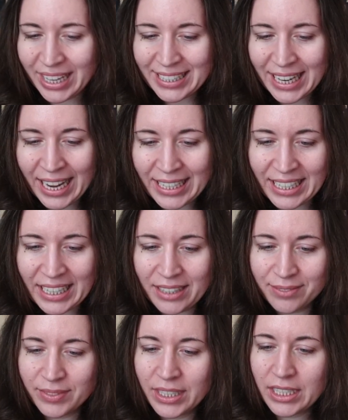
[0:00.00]

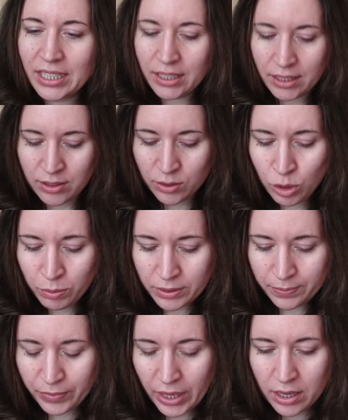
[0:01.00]
Naja. Ups.